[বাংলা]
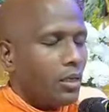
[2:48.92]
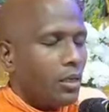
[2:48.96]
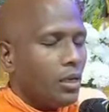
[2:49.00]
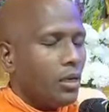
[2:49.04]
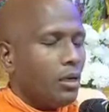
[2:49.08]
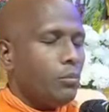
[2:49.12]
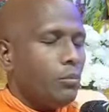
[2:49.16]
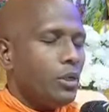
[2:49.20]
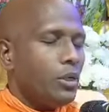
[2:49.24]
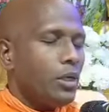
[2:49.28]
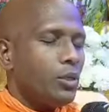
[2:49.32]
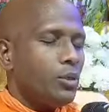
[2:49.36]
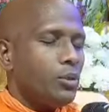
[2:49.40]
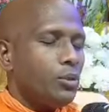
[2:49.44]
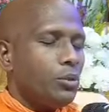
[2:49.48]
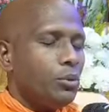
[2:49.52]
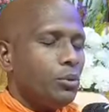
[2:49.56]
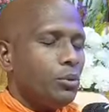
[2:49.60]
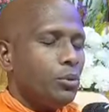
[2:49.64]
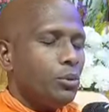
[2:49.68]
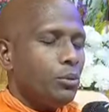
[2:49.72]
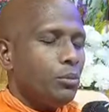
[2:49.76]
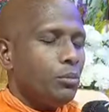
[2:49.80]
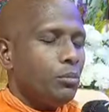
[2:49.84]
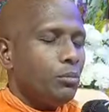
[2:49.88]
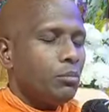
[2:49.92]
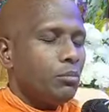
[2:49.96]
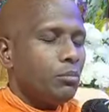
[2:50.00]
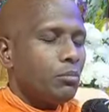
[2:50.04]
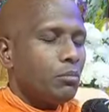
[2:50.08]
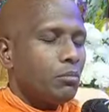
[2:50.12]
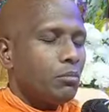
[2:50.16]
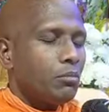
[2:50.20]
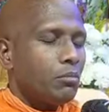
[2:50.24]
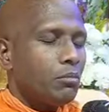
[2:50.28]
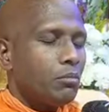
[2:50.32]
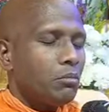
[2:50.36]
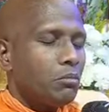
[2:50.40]
আমরা একটু
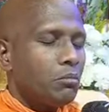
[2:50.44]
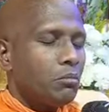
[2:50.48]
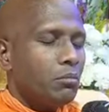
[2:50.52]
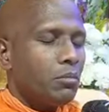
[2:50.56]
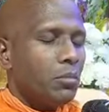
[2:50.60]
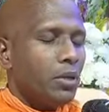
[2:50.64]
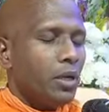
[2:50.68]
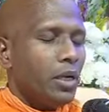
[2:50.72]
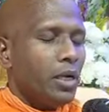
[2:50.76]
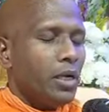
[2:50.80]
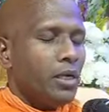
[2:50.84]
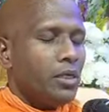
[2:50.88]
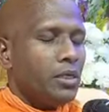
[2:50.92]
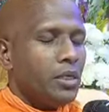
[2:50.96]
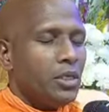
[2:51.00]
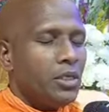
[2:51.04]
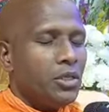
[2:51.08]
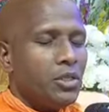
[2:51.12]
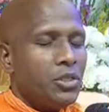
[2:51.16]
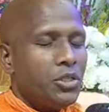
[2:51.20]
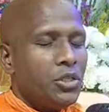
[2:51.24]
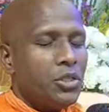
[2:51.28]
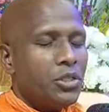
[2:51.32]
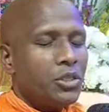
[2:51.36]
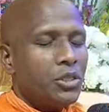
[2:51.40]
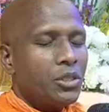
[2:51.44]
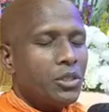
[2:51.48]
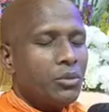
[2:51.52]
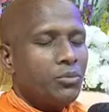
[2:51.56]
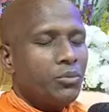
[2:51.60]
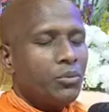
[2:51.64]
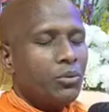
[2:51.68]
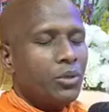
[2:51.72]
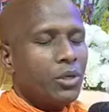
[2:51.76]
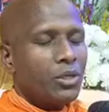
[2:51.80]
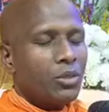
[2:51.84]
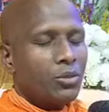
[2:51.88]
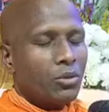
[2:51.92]
এইটিন সিক্সটি
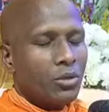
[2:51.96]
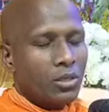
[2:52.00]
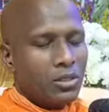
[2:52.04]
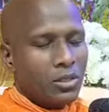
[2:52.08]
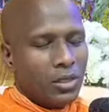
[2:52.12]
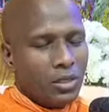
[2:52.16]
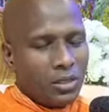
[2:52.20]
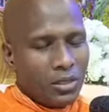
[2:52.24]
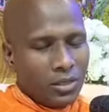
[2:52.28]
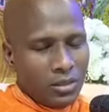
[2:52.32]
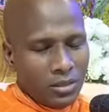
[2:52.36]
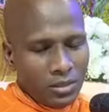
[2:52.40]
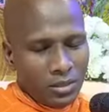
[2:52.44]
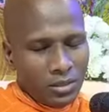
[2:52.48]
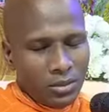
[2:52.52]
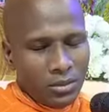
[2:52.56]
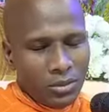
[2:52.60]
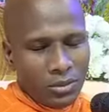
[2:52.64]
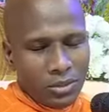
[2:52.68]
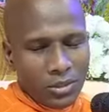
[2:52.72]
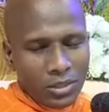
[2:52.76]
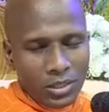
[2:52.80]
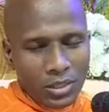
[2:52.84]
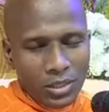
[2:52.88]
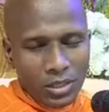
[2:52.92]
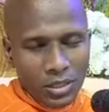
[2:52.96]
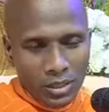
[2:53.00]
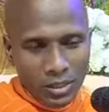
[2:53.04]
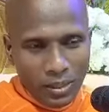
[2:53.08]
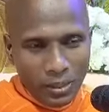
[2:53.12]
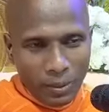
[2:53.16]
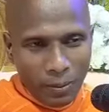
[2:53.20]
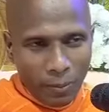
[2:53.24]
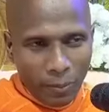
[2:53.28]
ফোরে চলে যাই কত সালে